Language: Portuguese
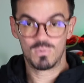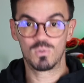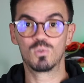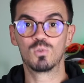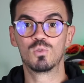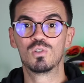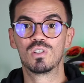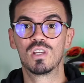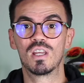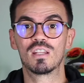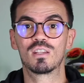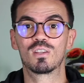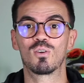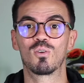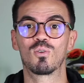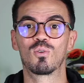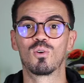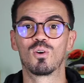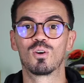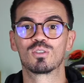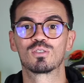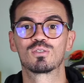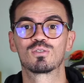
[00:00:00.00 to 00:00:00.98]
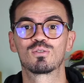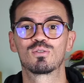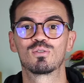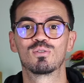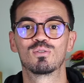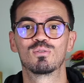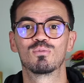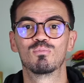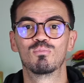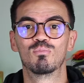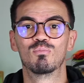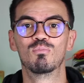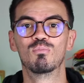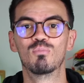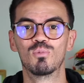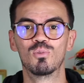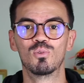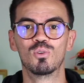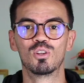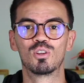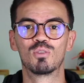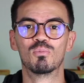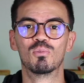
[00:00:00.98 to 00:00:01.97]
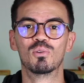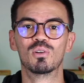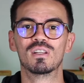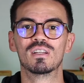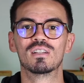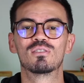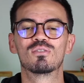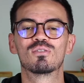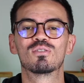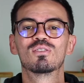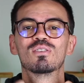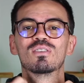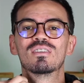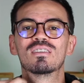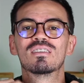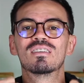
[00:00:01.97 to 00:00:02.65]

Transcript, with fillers: Do jeito que eu gosto. Muito bonito.